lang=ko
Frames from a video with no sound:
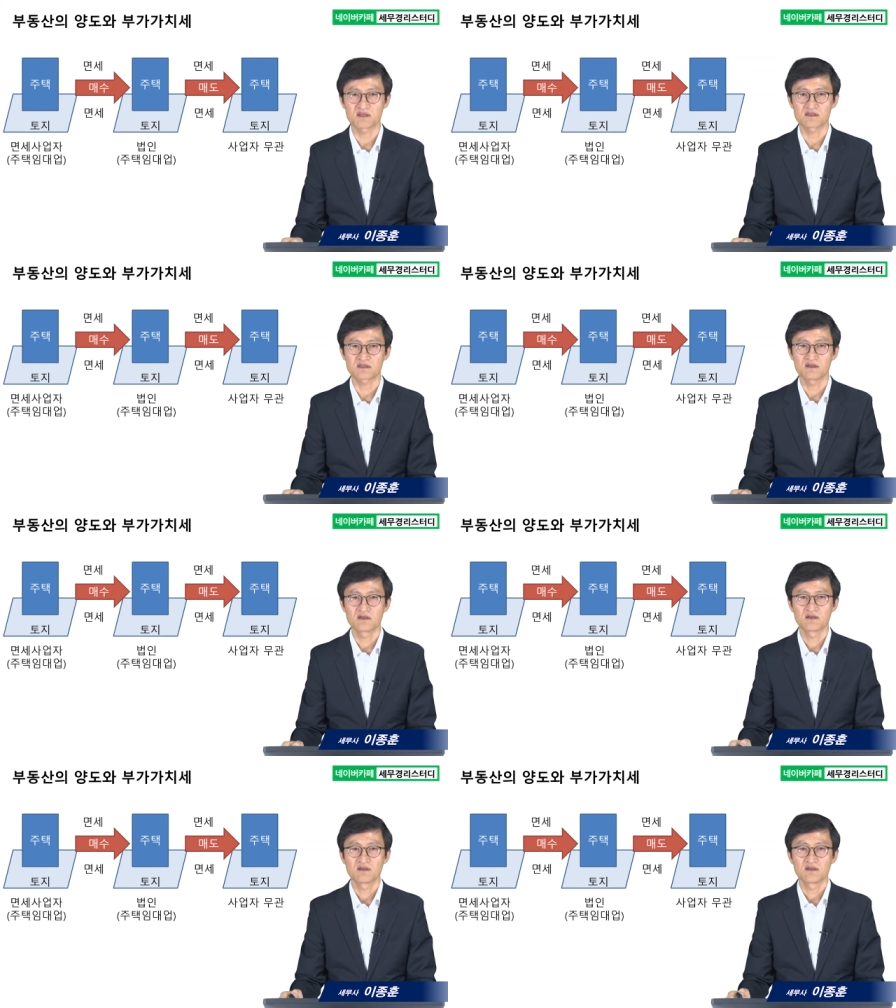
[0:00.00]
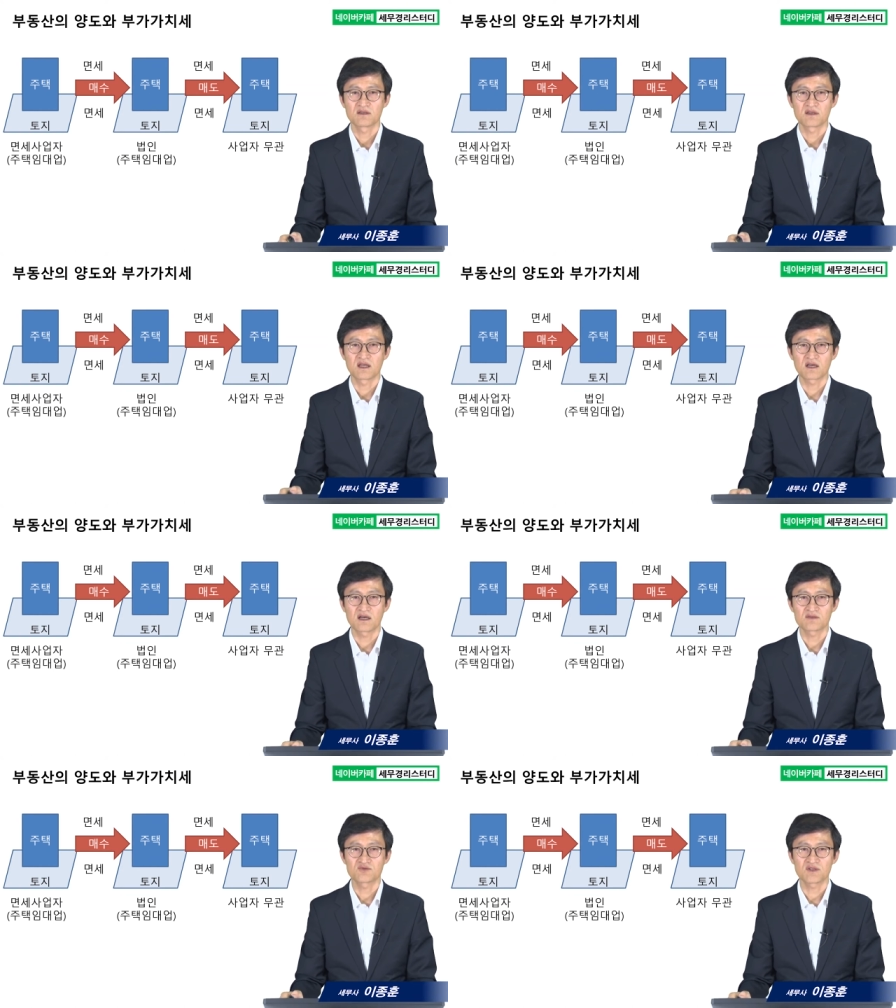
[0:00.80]
그래서
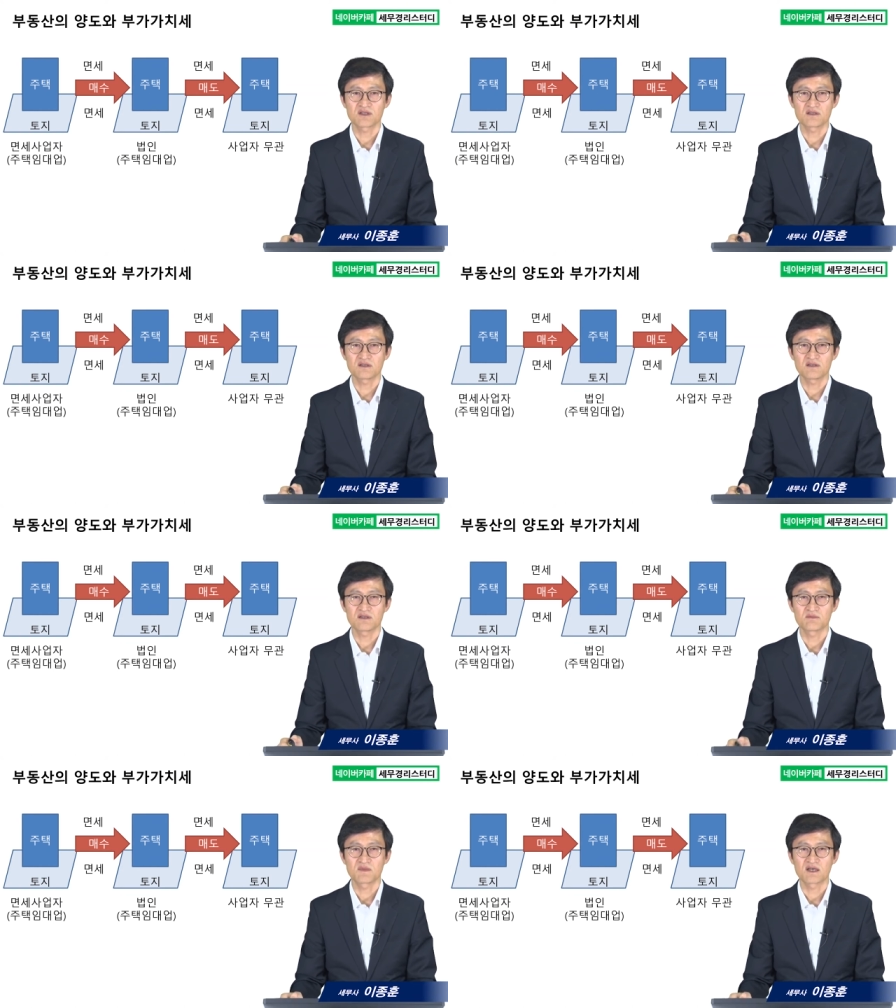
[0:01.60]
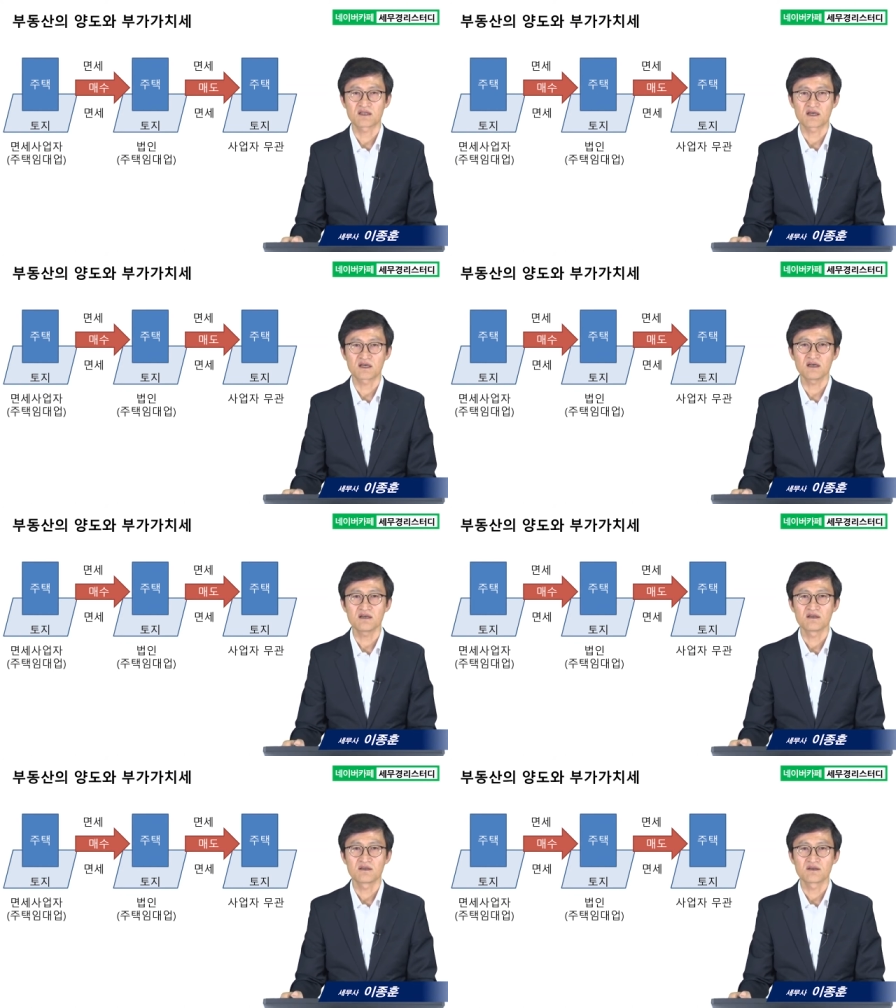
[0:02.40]
내가 주택을 임대하다가
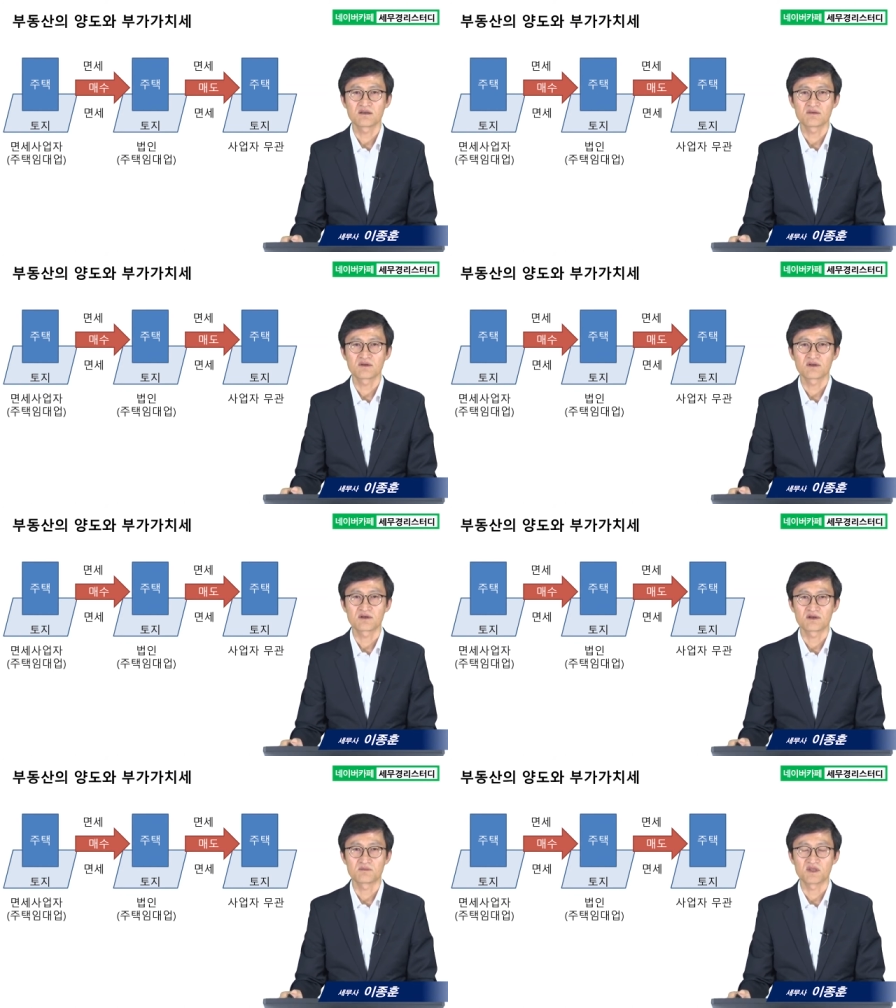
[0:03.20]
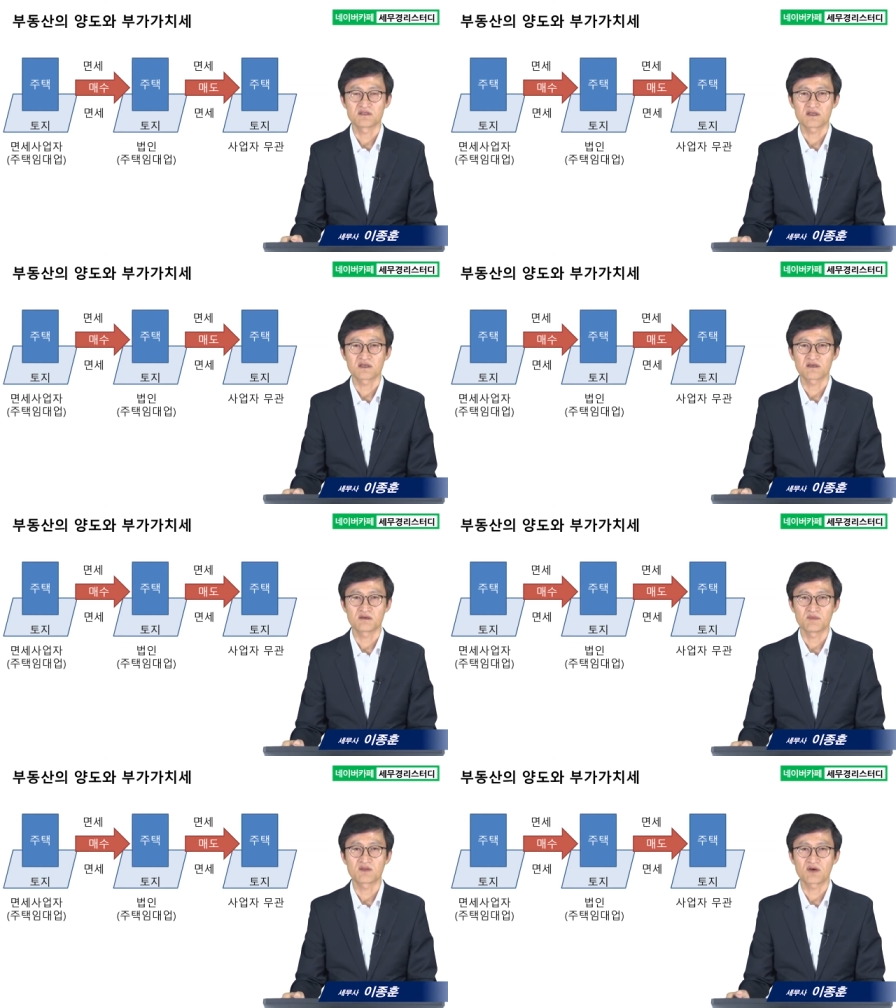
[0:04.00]
어, 면세
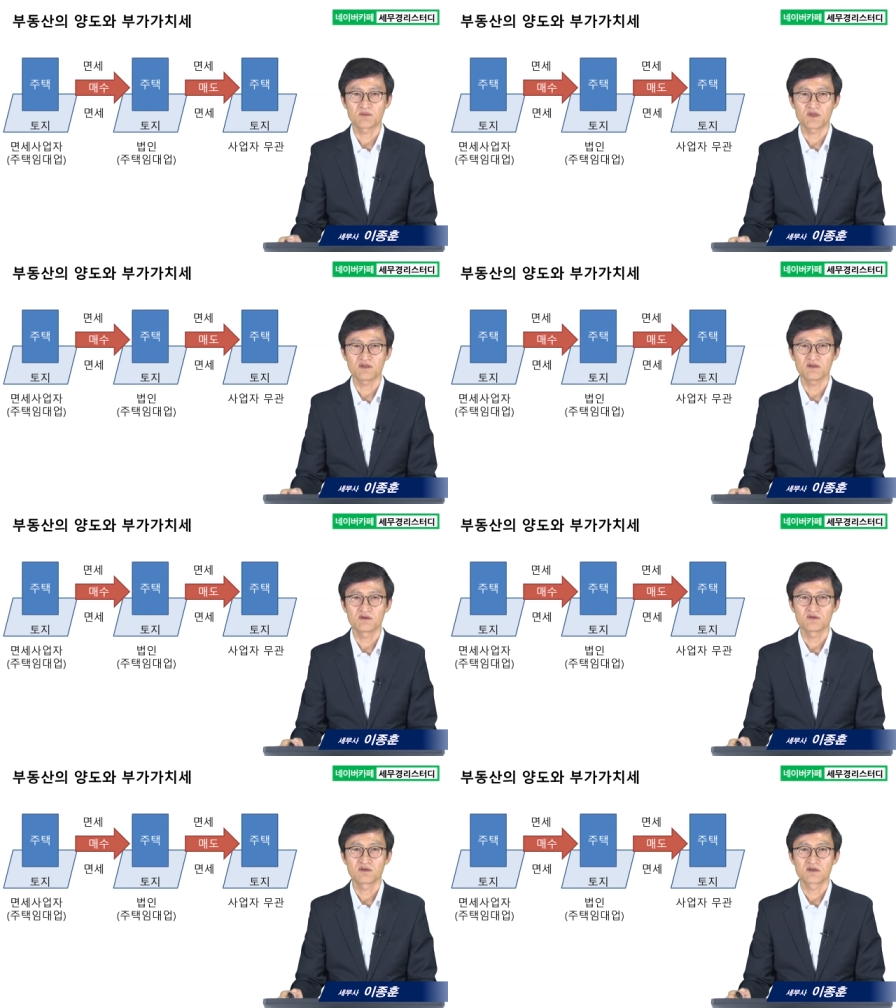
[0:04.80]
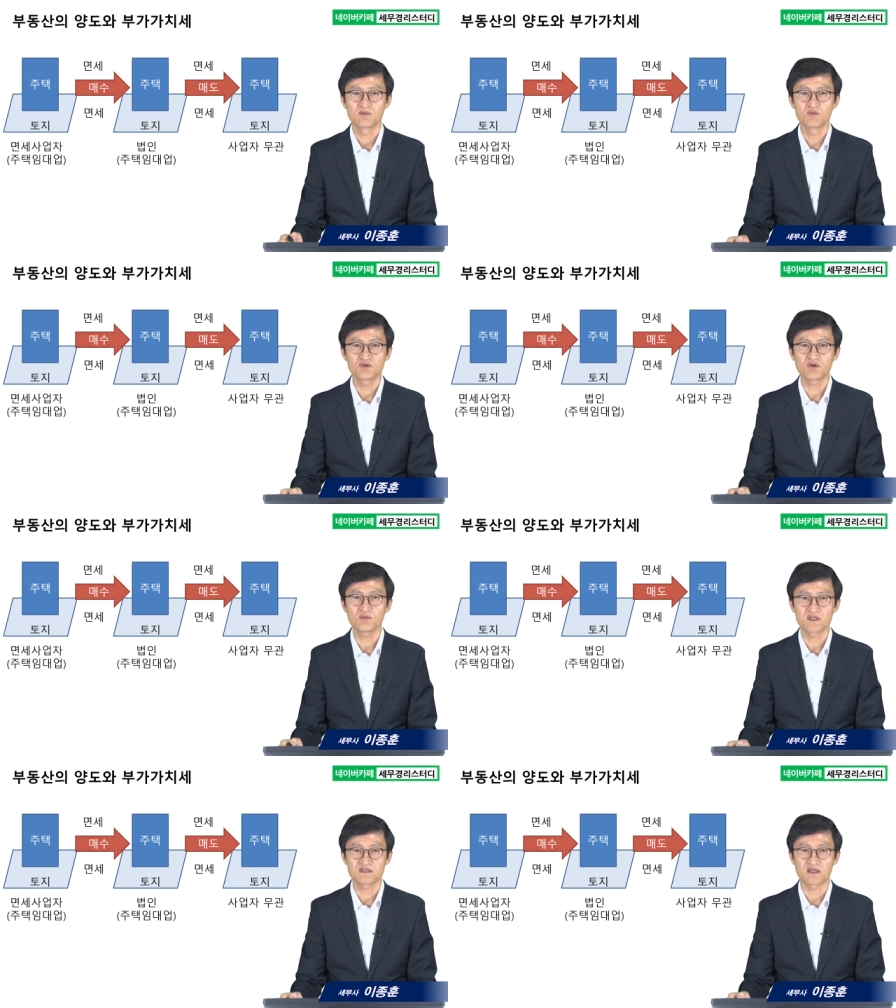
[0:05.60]
매도하면 건물도
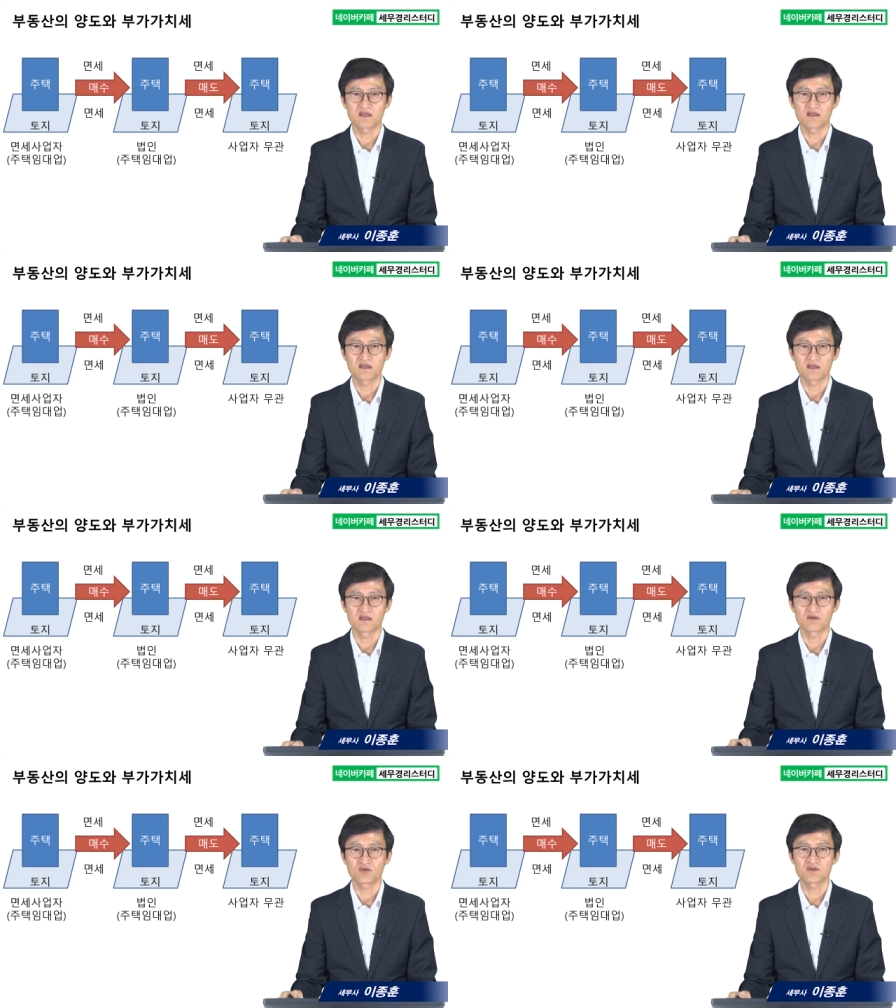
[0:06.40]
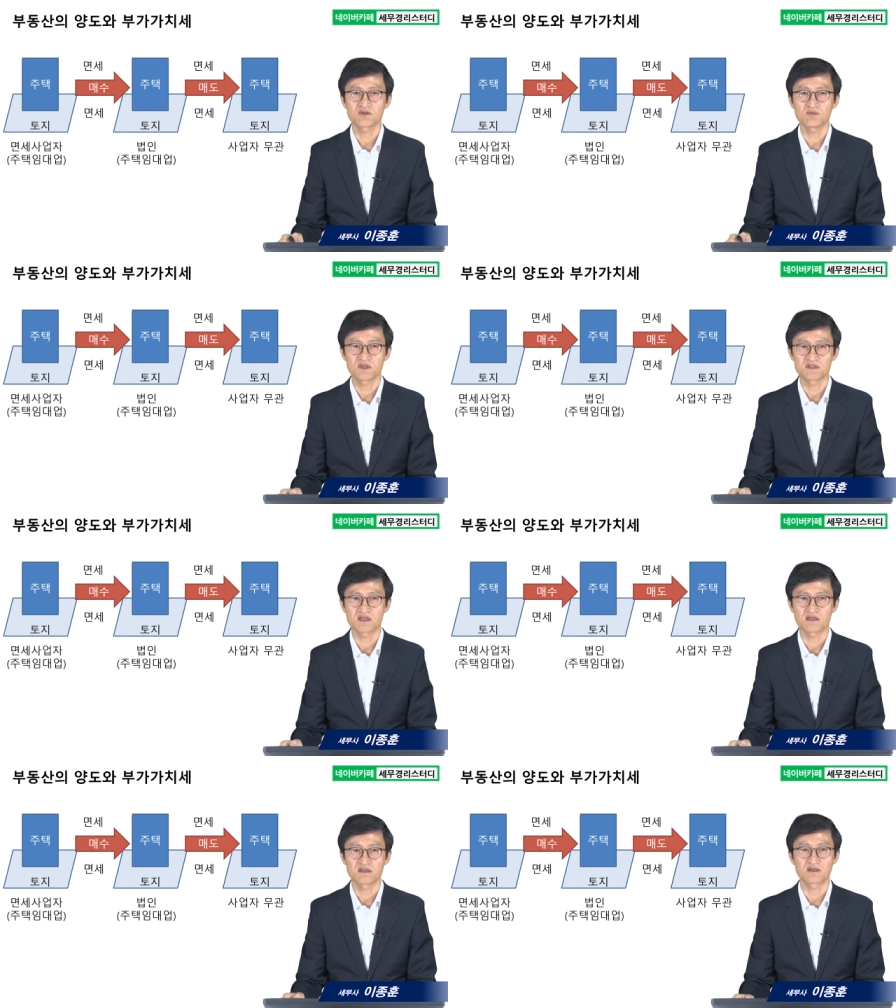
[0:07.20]
면세, 예, 토지도
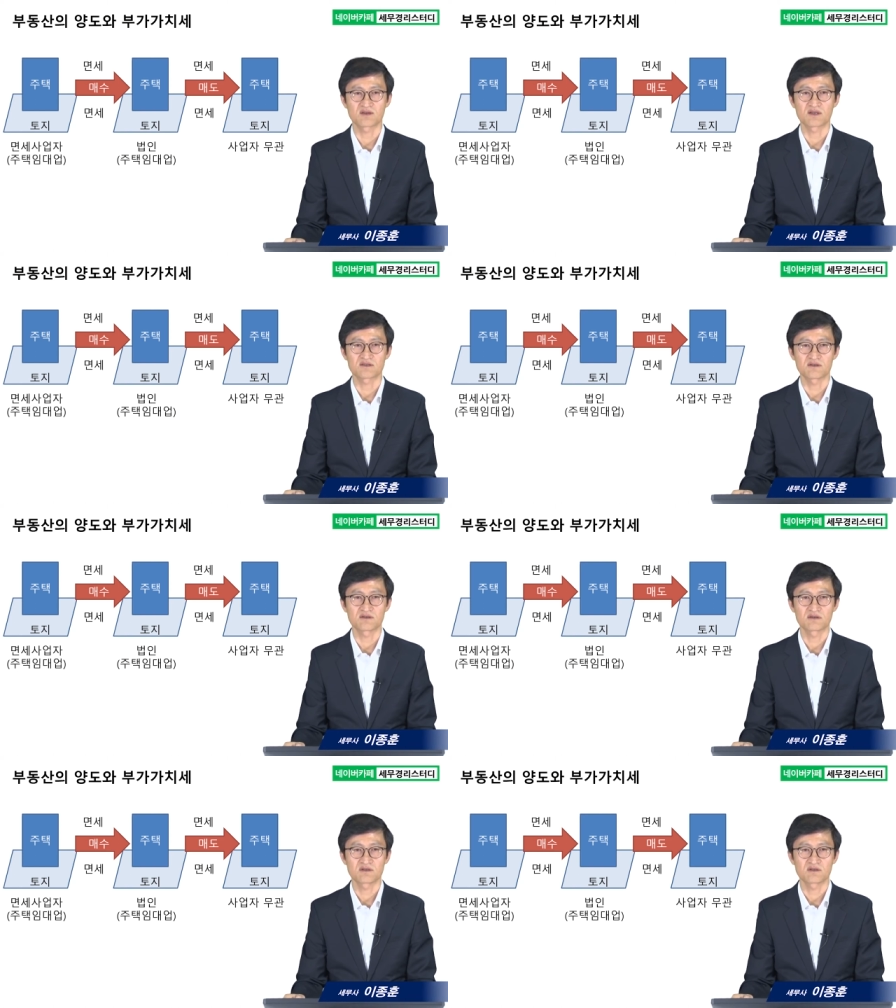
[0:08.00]
면세 이렇게 되겠죠.